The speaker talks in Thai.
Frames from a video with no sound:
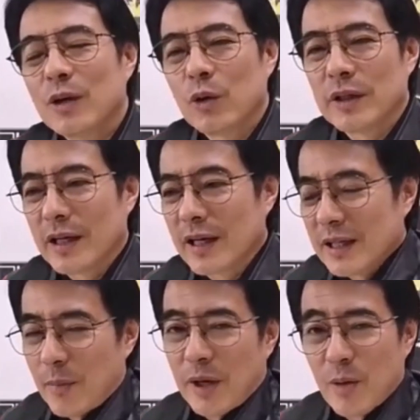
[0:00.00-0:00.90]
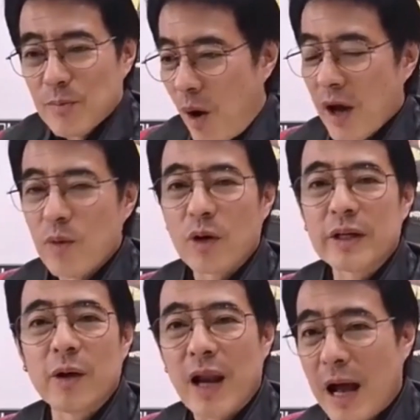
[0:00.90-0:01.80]
คุณทักษิณก็เลยจะไม่ต้องปล่อยพวก
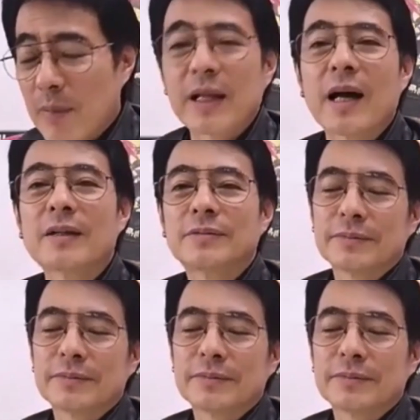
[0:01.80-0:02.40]
เขี้ยวลากไปได้